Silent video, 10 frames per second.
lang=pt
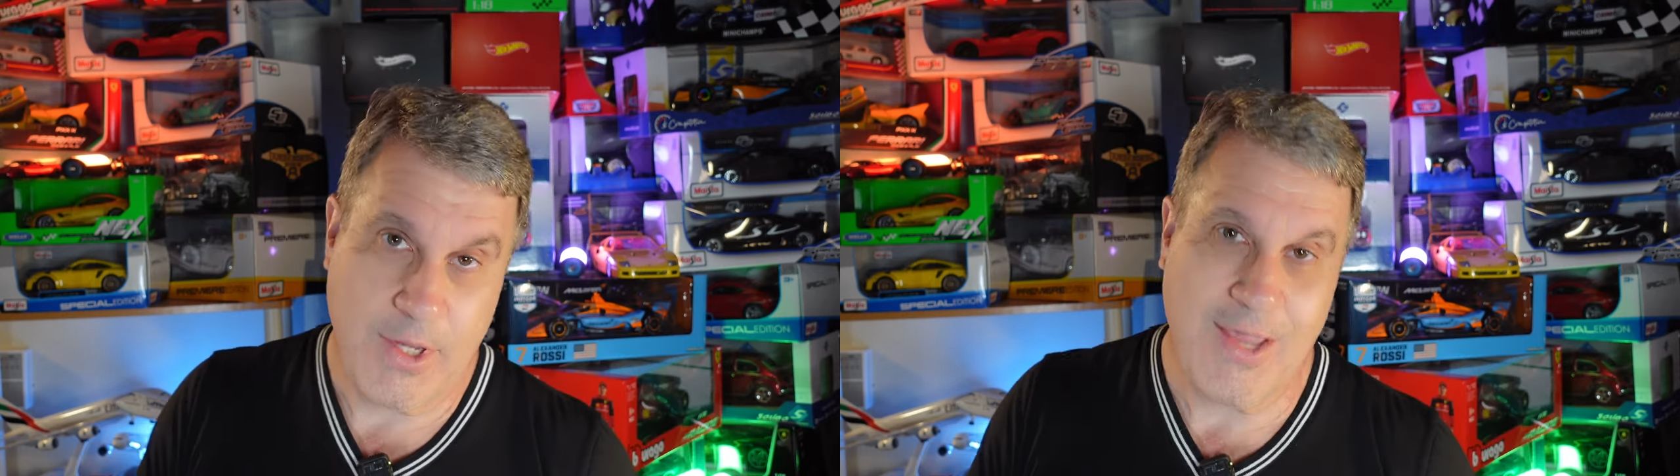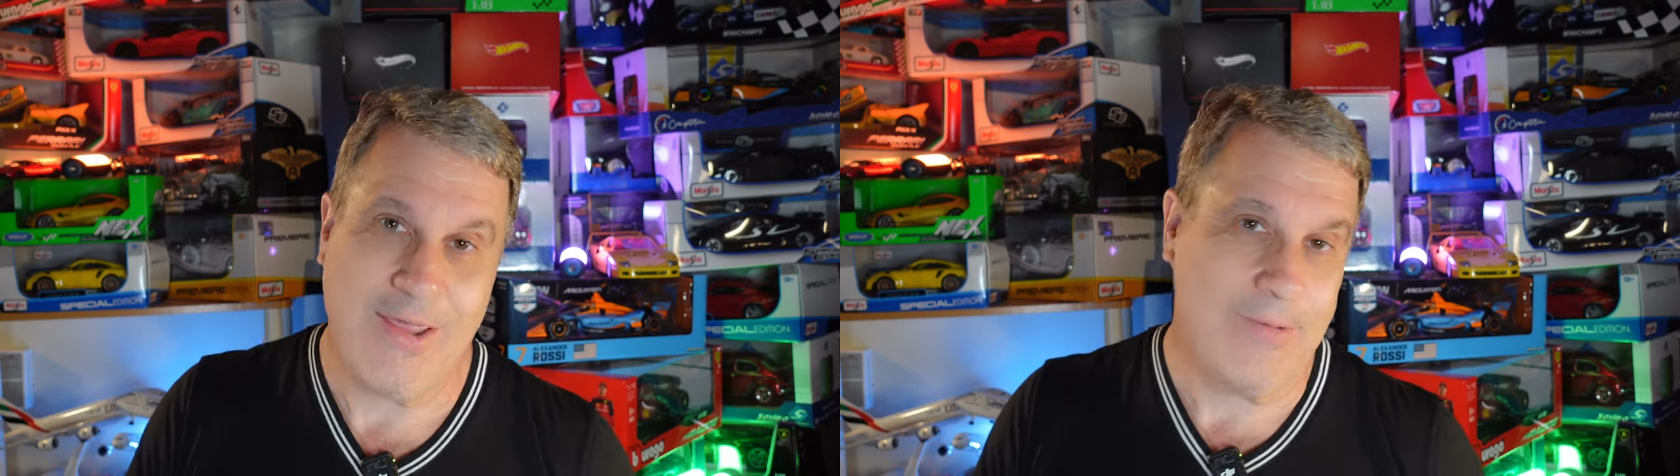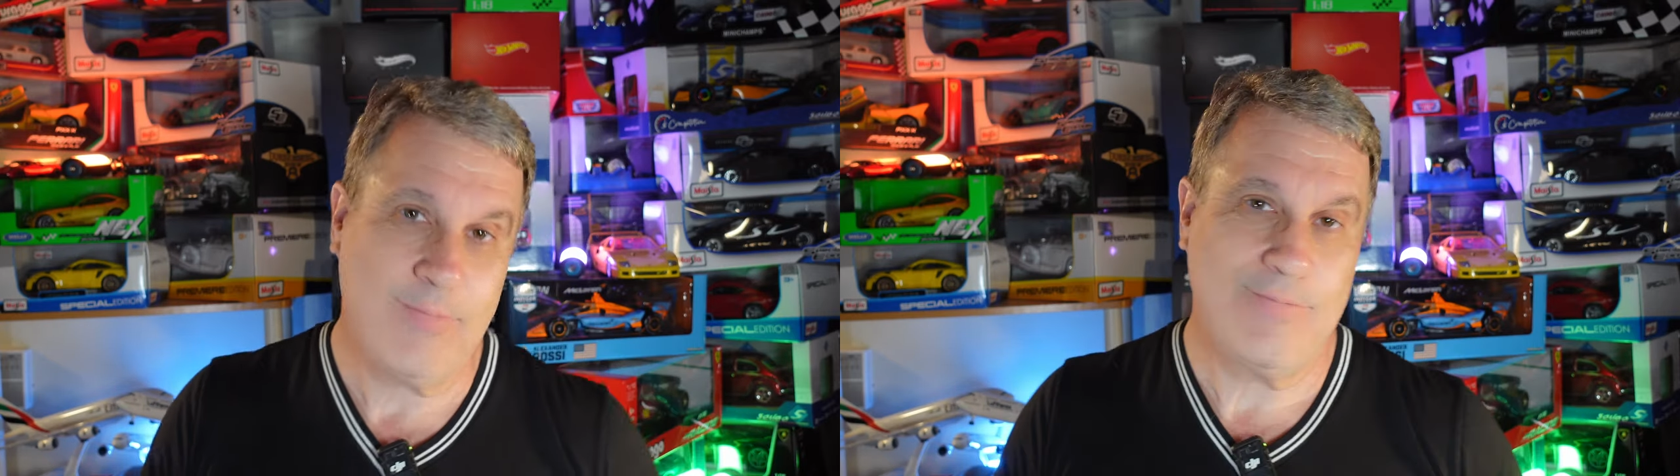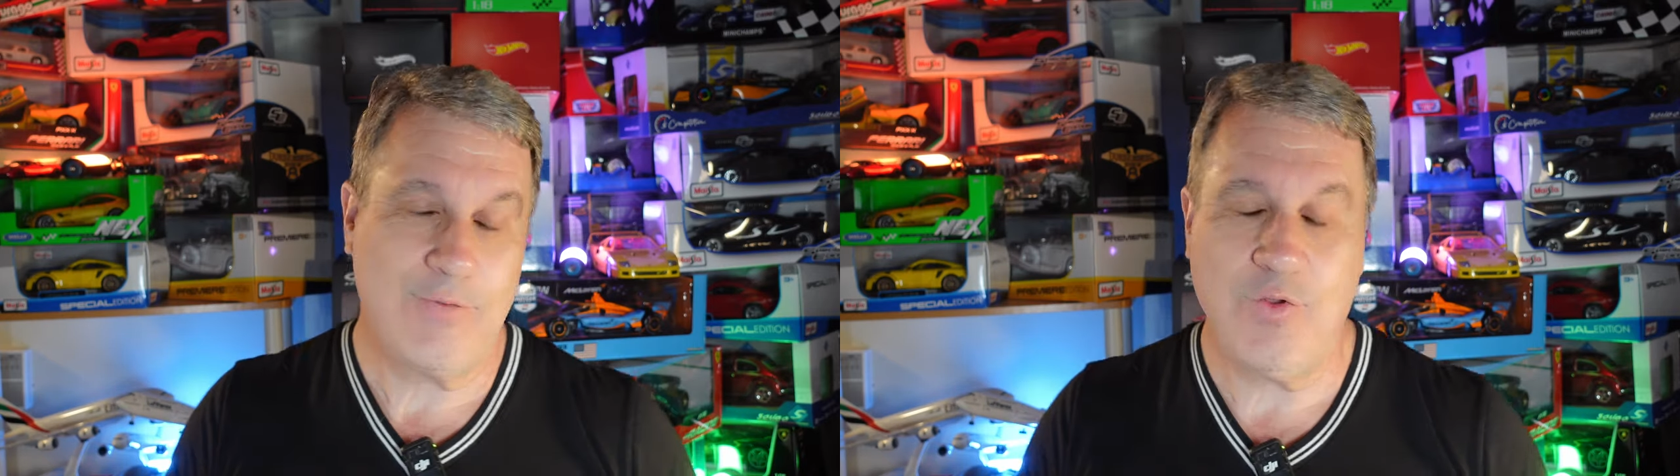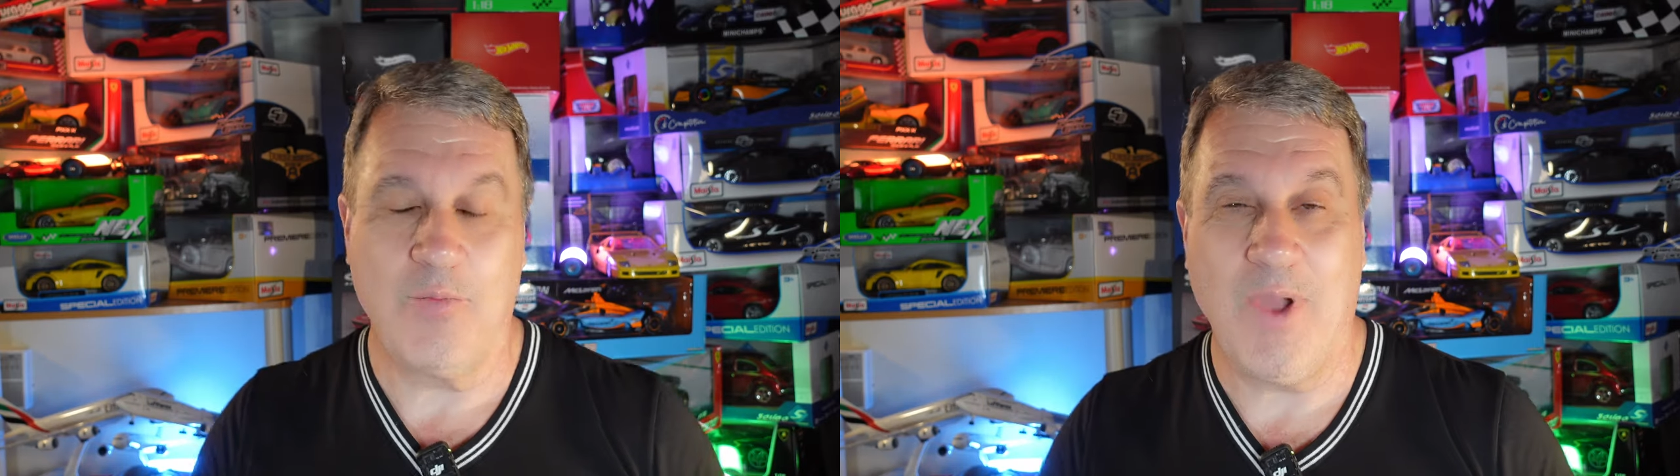Que é
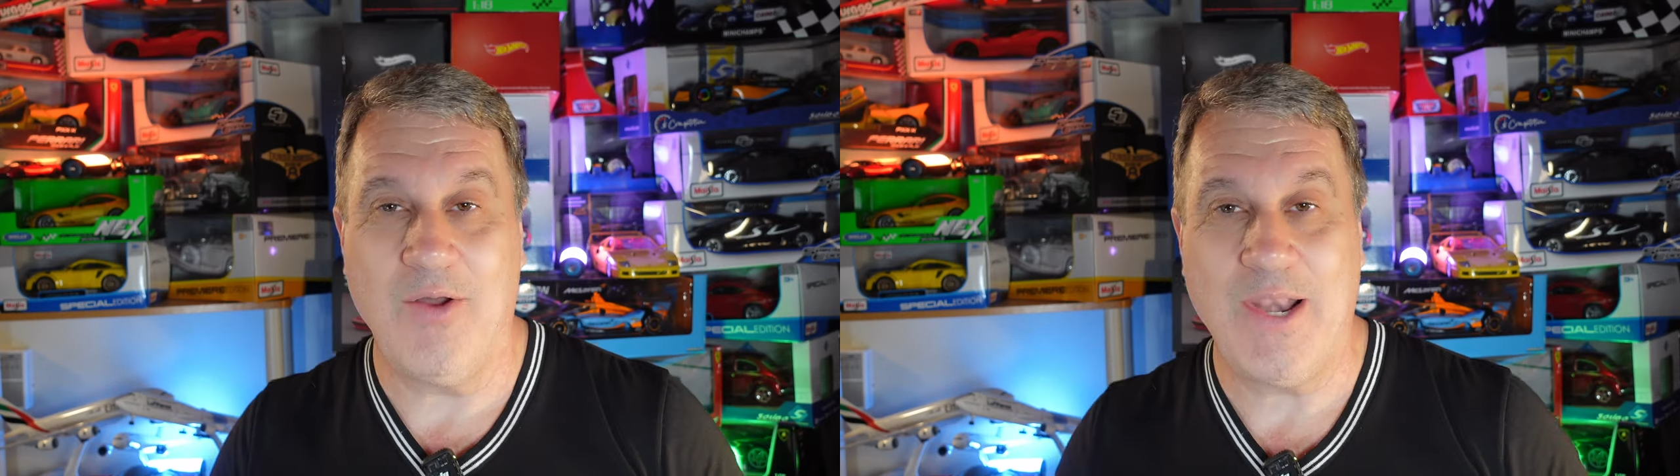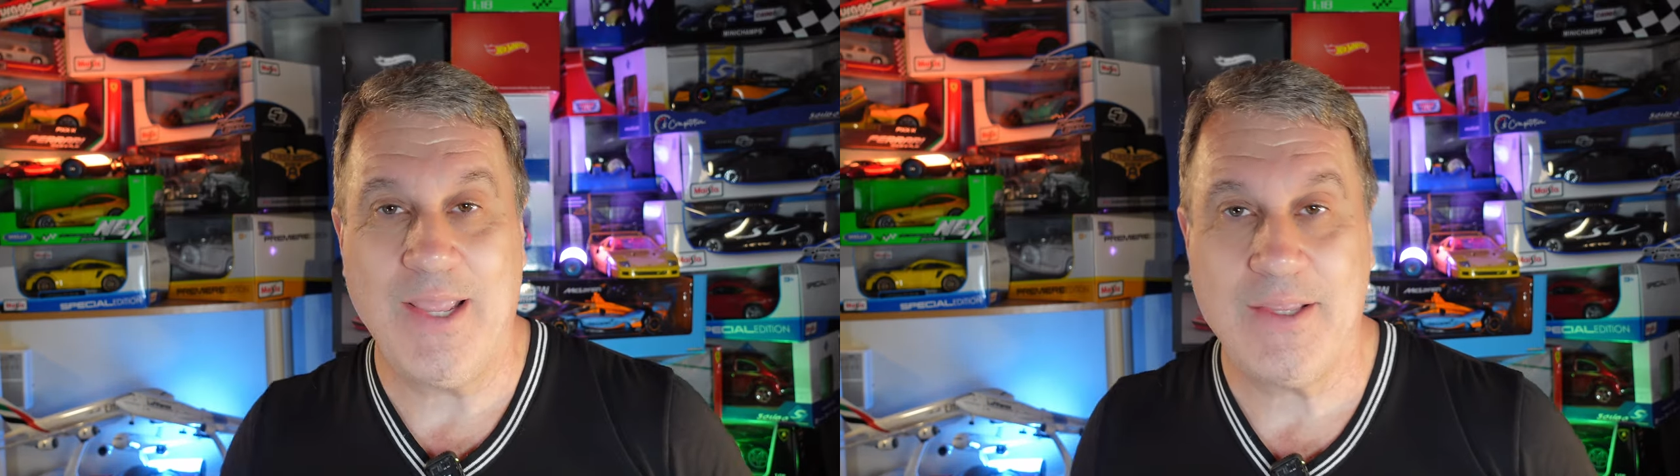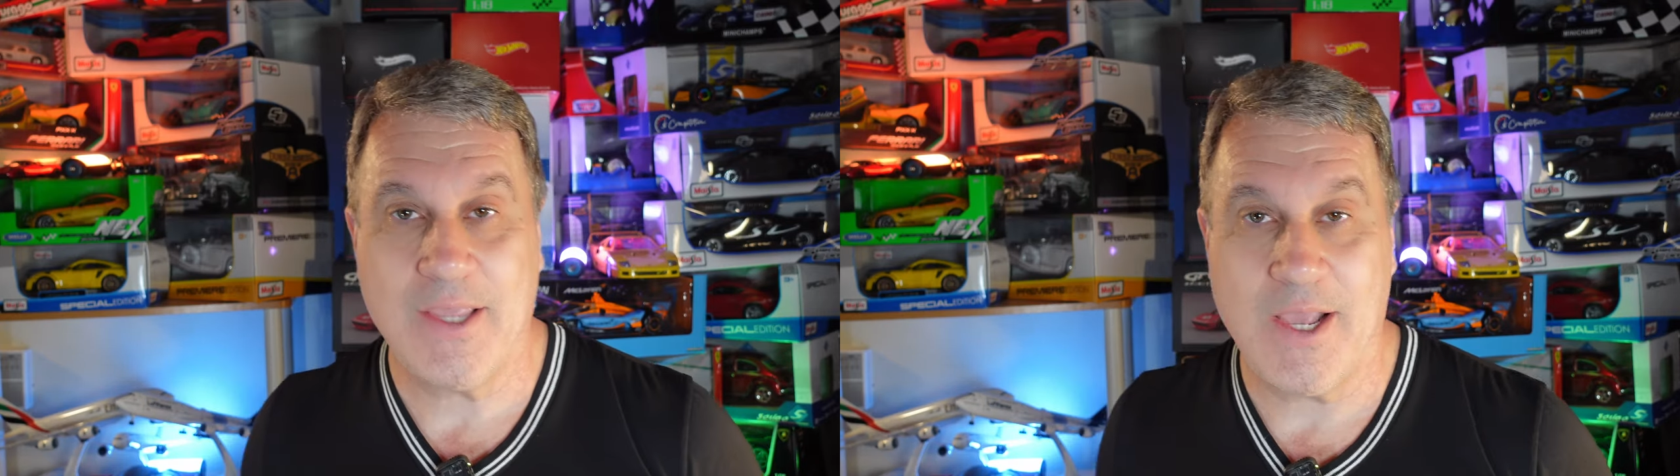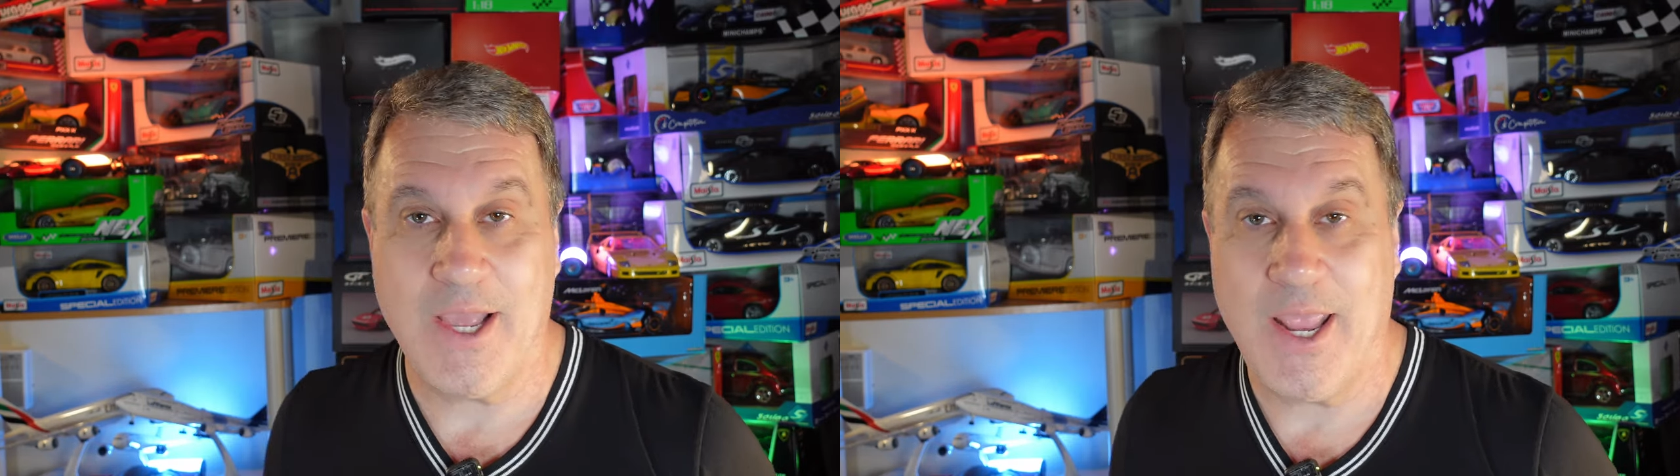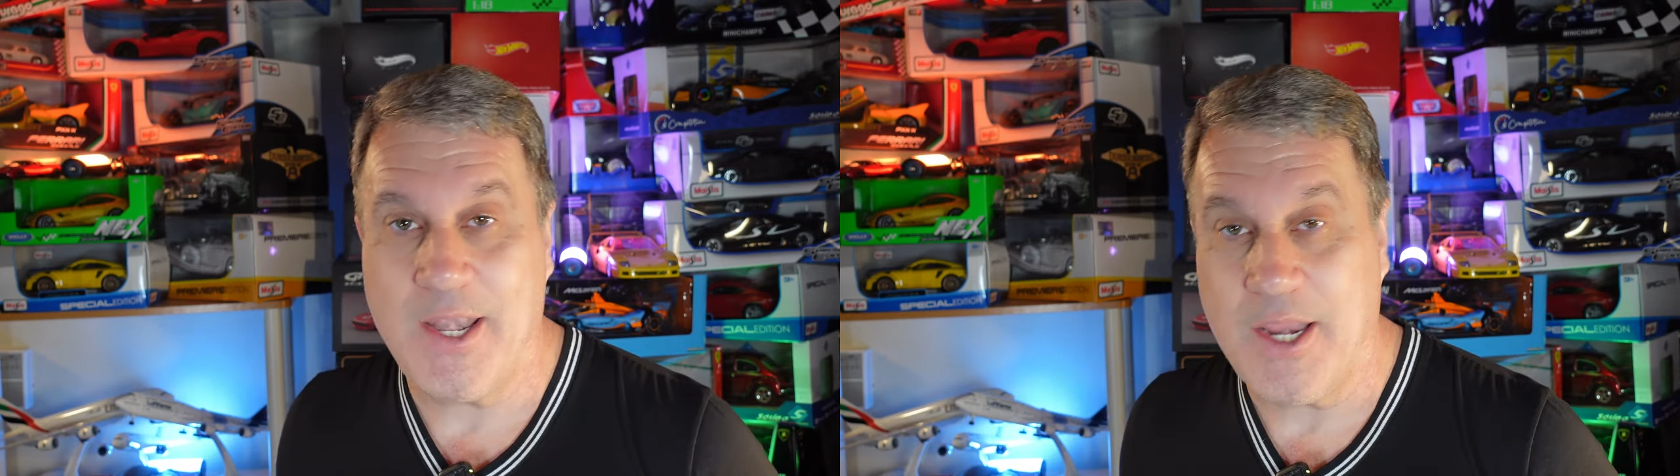normal, né? Quer
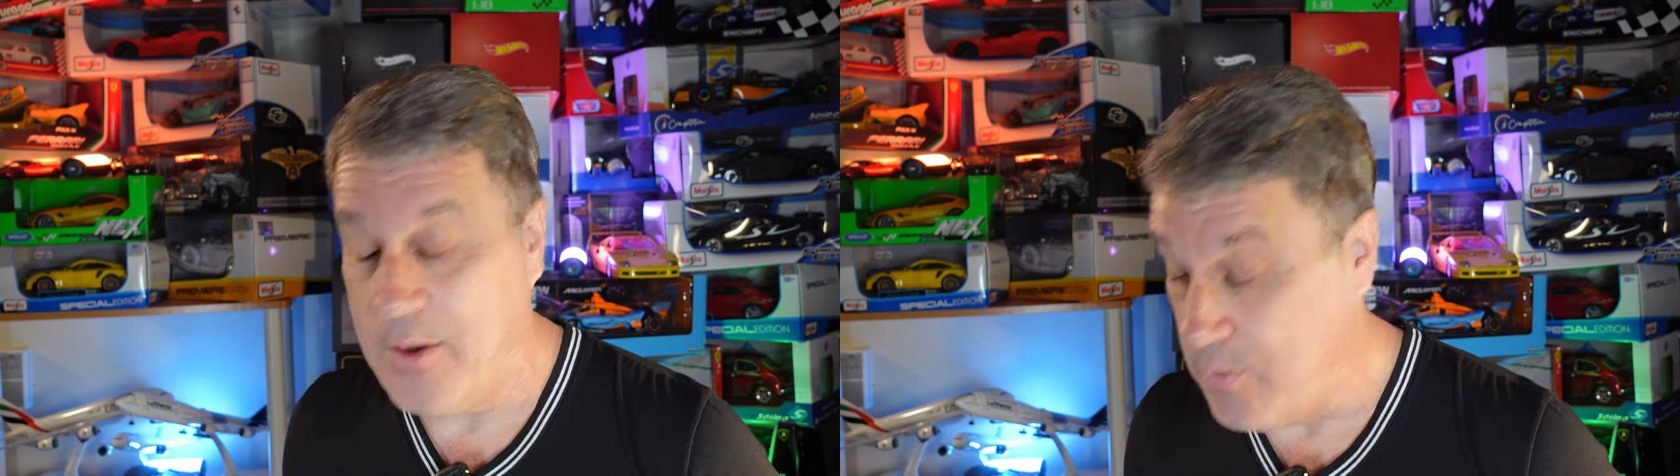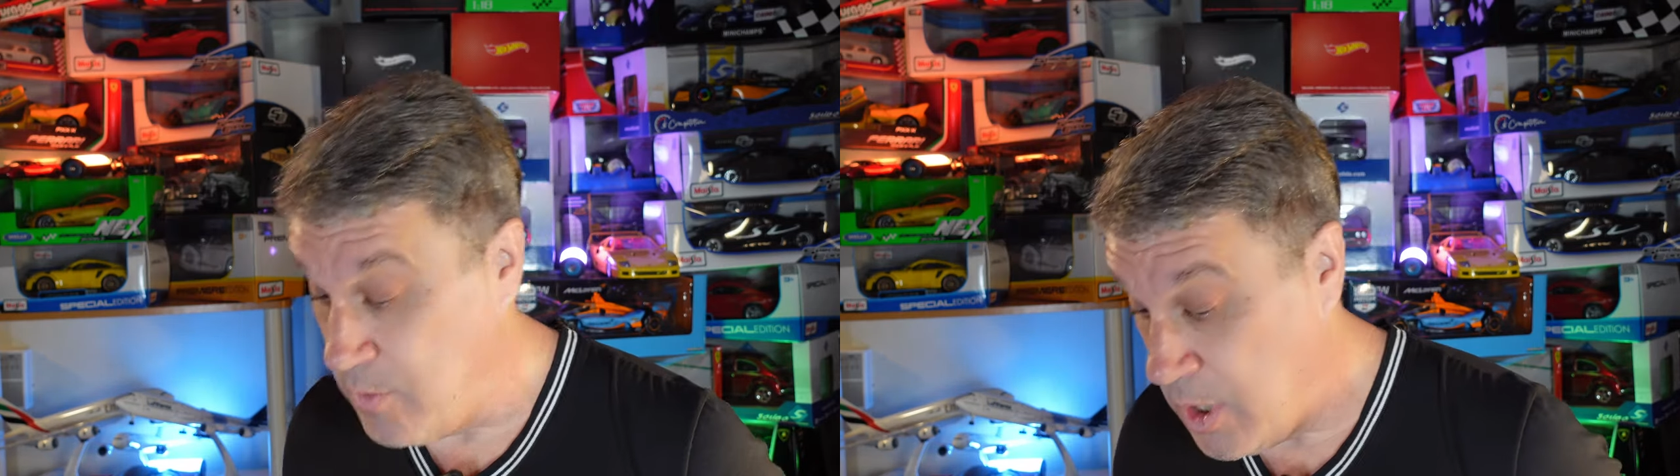ganhar dinheiro.